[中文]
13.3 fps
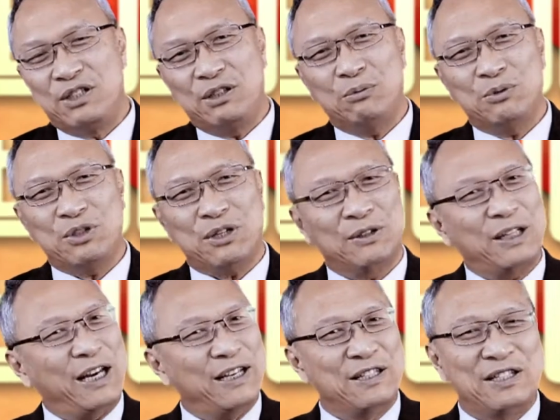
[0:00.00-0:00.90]
基督教
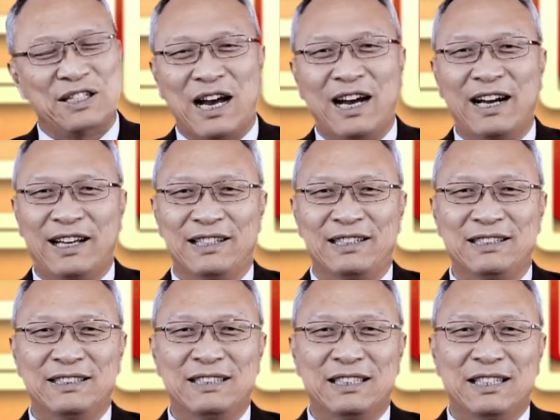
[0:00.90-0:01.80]
太狭隘了，
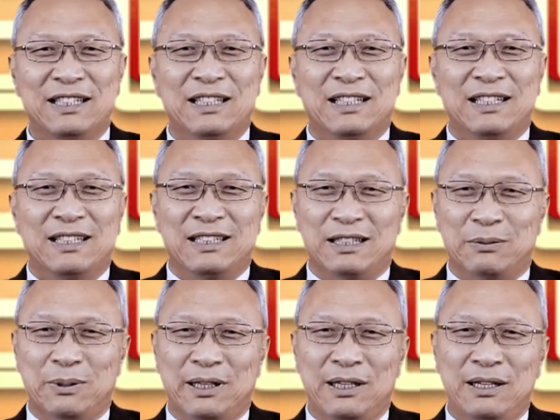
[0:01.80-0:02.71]
以
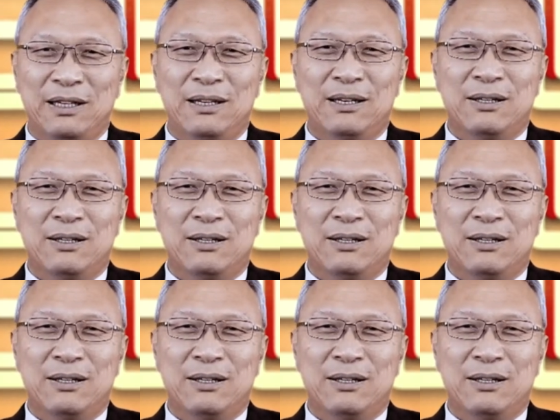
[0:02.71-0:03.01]
为